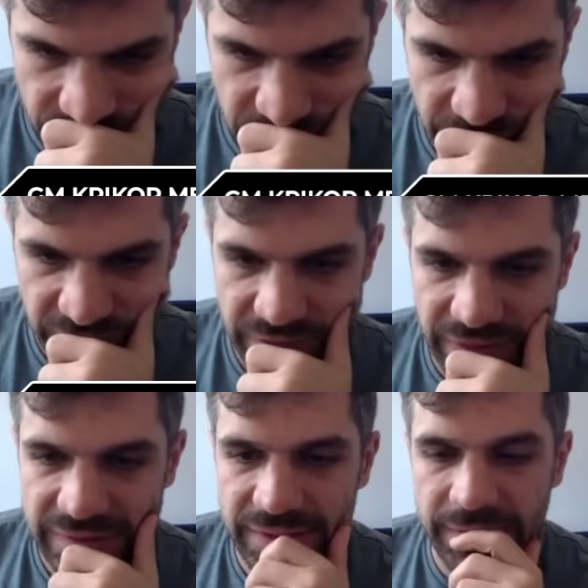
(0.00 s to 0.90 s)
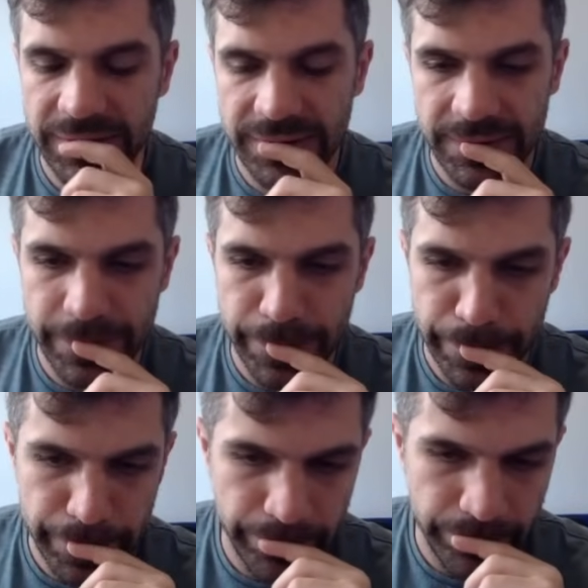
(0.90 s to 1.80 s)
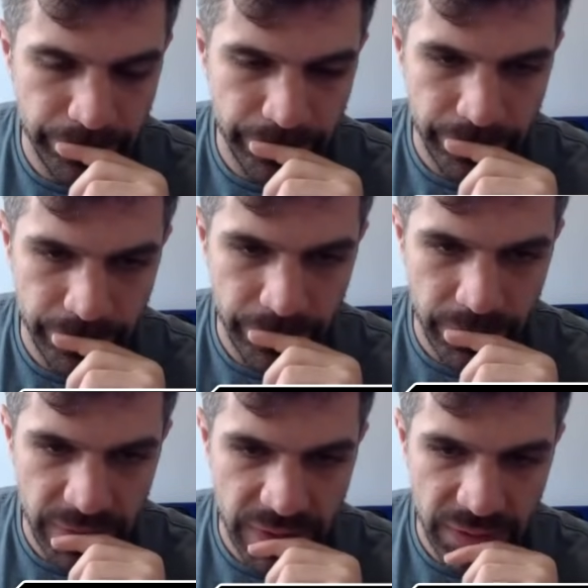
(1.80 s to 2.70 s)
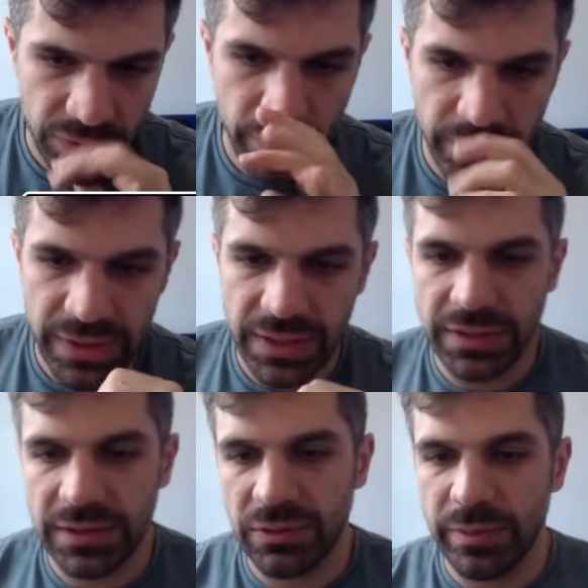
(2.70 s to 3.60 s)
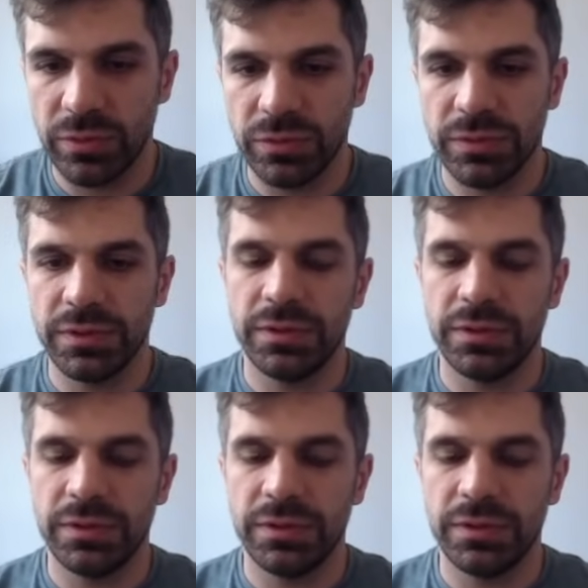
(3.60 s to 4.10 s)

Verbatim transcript: Vou fazer uma 6. Tomar aqui ainda não é bom, né?